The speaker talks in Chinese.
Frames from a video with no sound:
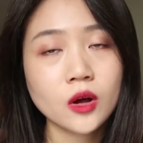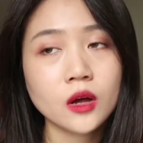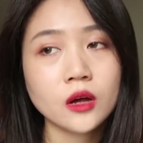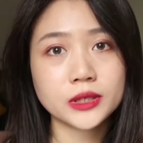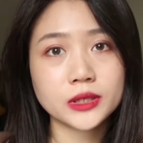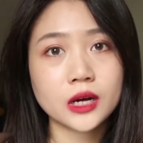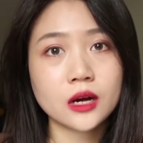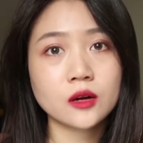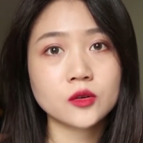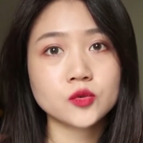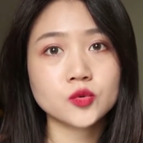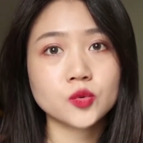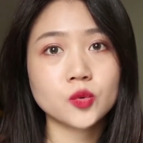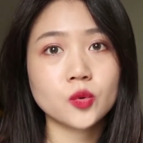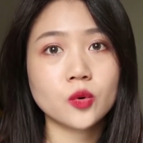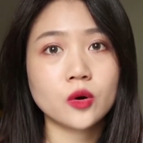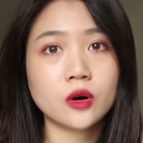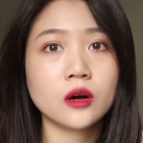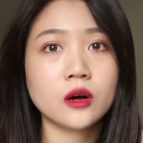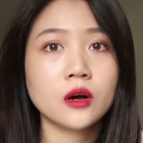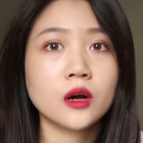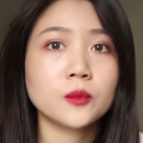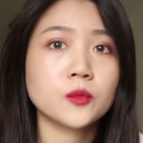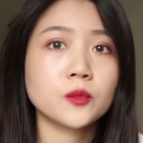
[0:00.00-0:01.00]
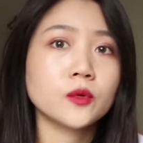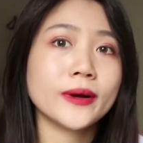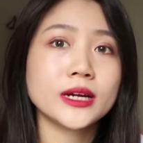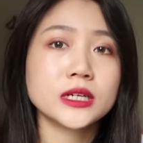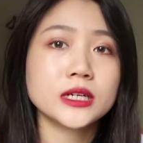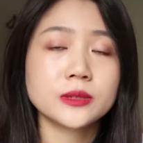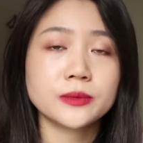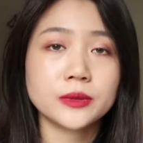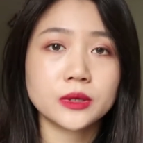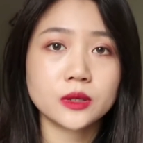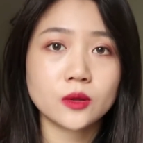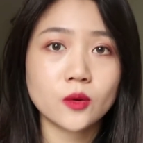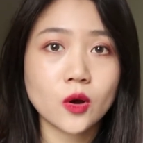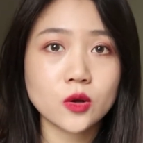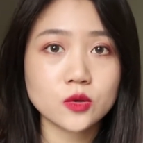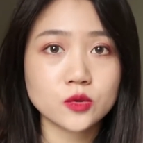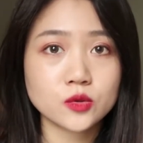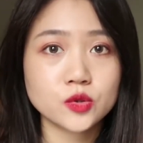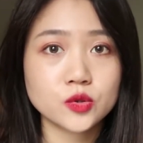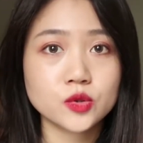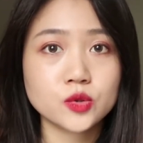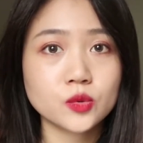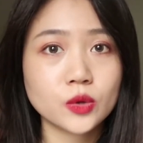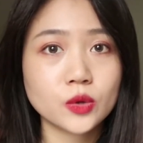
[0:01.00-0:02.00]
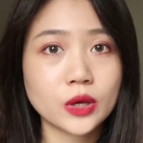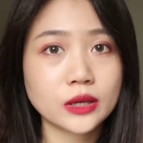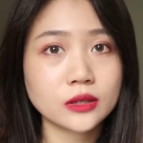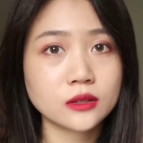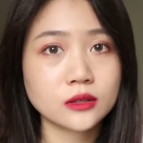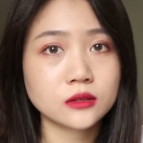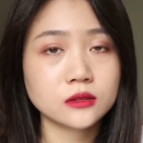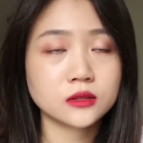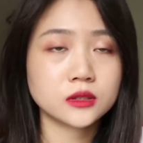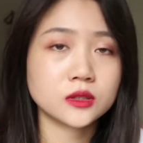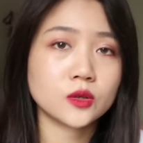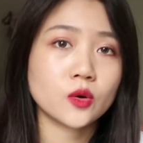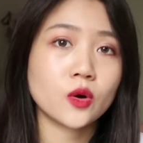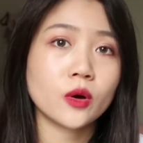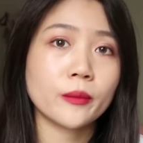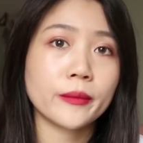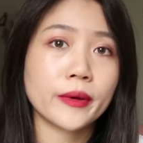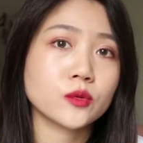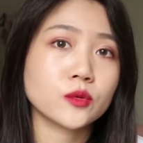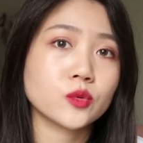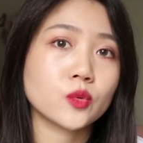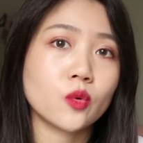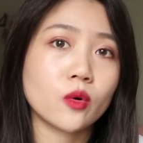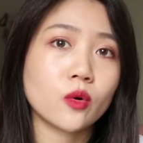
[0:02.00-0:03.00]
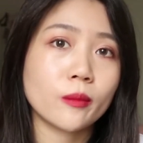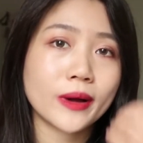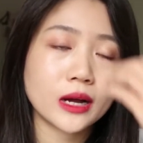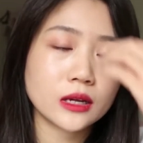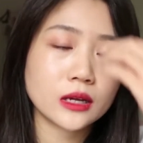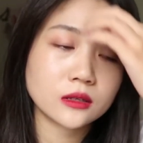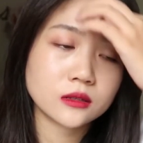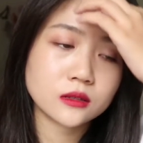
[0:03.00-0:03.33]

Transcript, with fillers: 平常如果不拍视频的话，就是素颜的情况比较多嘛，